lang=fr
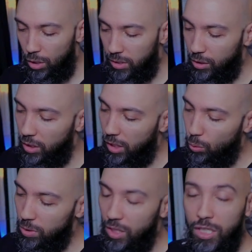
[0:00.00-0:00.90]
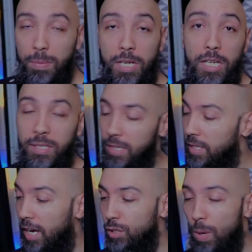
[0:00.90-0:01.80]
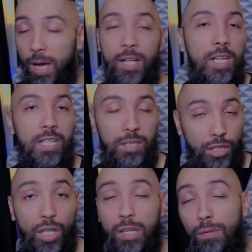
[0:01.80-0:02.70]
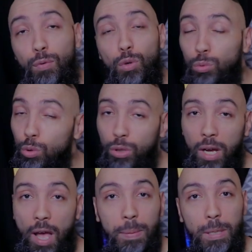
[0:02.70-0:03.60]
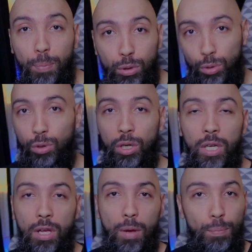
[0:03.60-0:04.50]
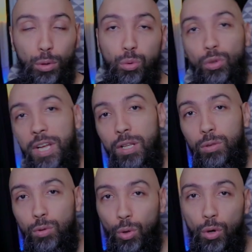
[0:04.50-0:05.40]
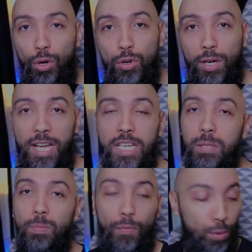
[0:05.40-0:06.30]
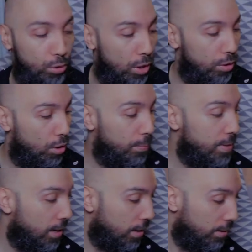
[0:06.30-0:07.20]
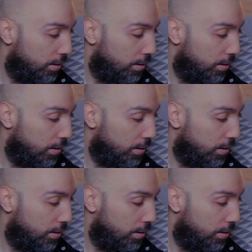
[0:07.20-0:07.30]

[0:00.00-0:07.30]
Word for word: Sachant qu'à 310 ml, c'est dérisoire. Sachant qu'il faut tout le temps un petit peu de sucre pour que ton, ton organisme fonctionne bien.